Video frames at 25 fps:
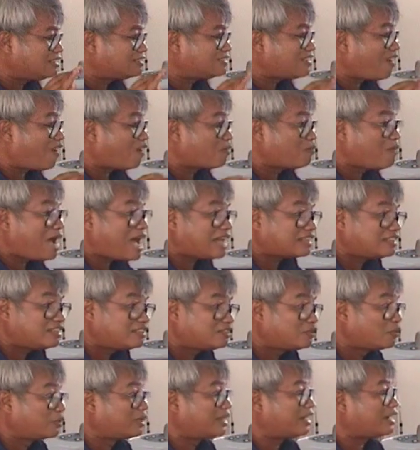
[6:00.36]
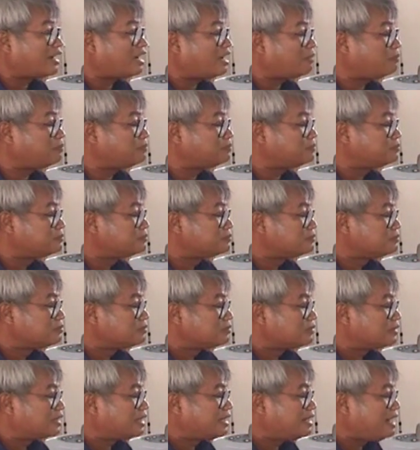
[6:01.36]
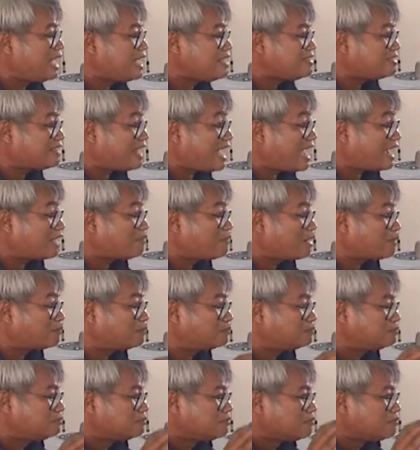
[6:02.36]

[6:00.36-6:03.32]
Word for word: ทิตย์ส่องมากที่สุดนะครับ ที่ได้แสงแบบ